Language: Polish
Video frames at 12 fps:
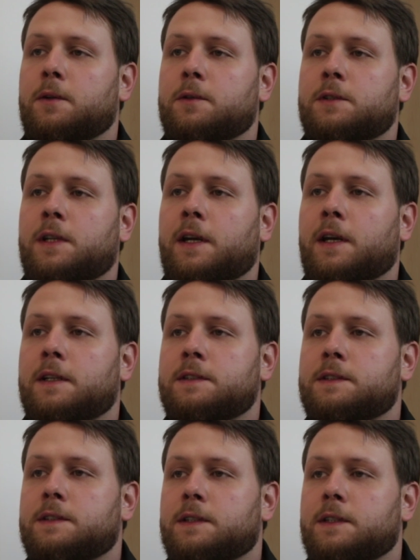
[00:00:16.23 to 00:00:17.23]
już
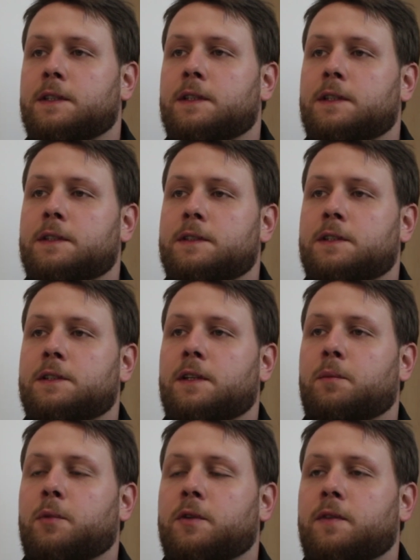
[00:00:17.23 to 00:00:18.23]
teraz e,
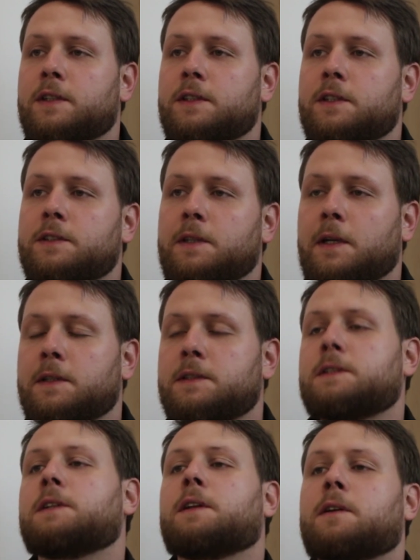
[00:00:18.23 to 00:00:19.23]
zaczyna podważać
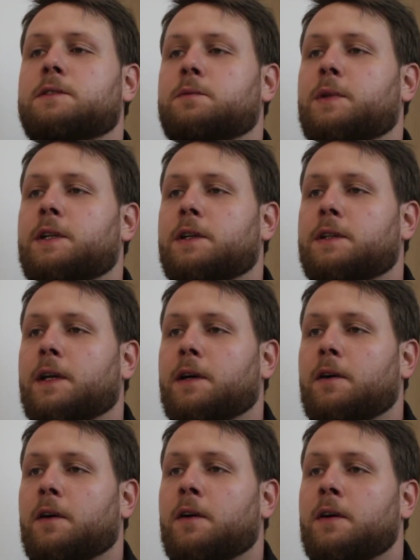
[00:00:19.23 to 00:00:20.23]
tradycyjne rozumienie
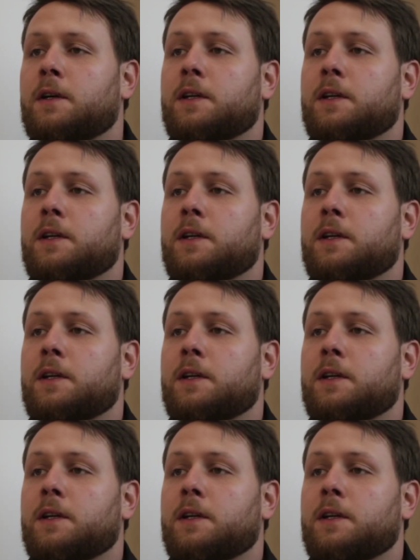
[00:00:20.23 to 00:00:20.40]
tego,